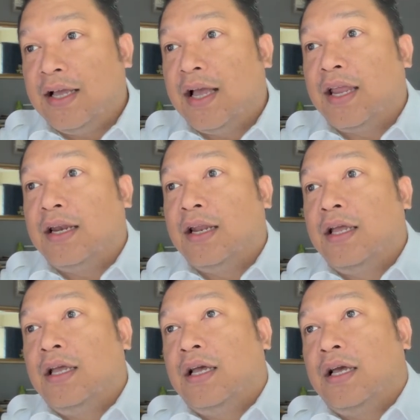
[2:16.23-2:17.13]
dengan
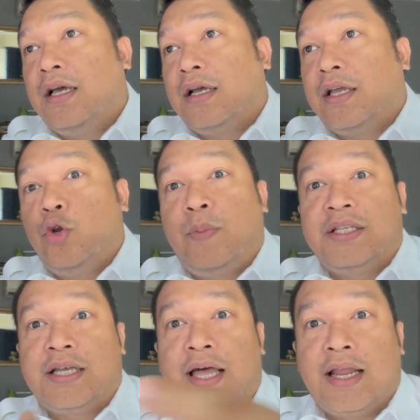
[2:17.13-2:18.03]
Eh, kehidupan
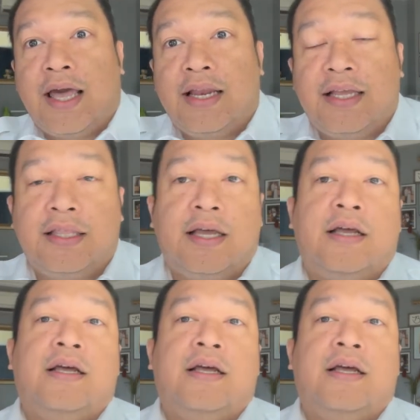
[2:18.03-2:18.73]
sehari-hari kita